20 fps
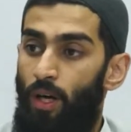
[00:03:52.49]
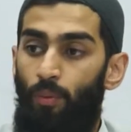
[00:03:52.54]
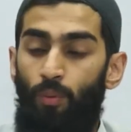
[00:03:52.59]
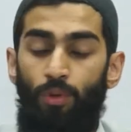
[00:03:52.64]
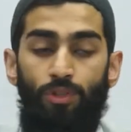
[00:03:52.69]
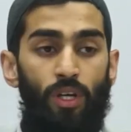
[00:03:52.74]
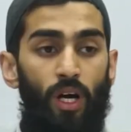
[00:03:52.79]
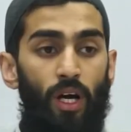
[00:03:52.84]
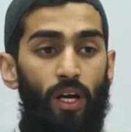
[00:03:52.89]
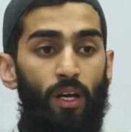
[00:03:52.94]

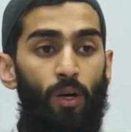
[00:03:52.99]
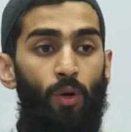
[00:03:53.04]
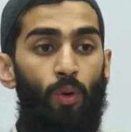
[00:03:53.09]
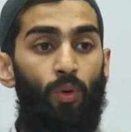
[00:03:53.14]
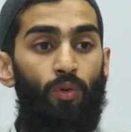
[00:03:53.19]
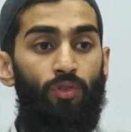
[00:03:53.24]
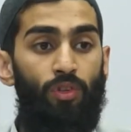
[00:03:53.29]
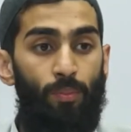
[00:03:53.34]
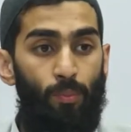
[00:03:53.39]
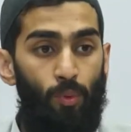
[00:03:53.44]
वो जाके
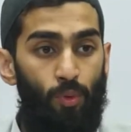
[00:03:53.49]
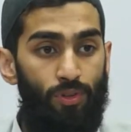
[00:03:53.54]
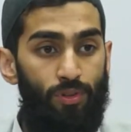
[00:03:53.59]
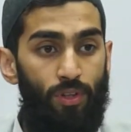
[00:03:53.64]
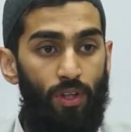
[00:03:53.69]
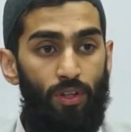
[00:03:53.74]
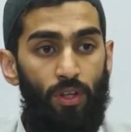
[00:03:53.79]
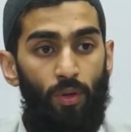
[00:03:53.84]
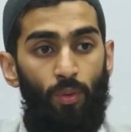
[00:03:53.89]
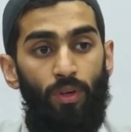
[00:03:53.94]
लोगों से
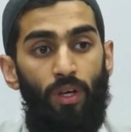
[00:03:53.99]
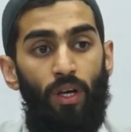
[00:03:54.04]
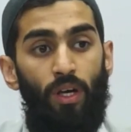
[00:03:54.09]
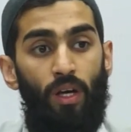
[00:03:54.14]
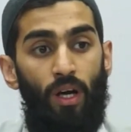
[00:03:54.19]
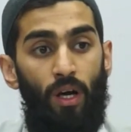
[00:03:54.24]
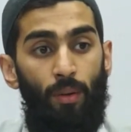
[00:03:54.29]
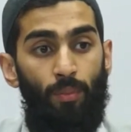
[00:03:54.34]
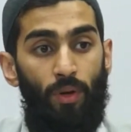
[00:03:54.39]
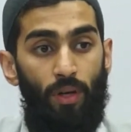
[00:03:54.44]
पूछते थे उनके
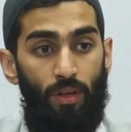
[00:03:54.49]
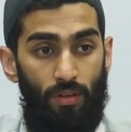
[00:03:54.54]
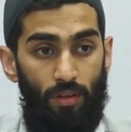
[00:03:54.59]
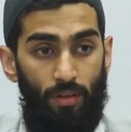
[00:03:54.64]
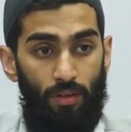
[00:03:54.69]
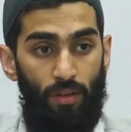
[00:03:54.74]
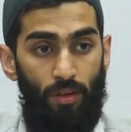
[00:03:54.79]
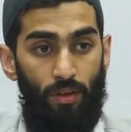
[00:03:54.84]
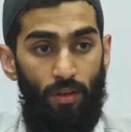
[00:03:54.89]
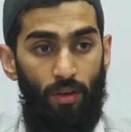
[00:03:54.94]
काम करते
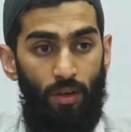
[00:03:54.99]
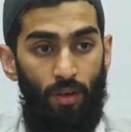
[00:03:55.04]
थे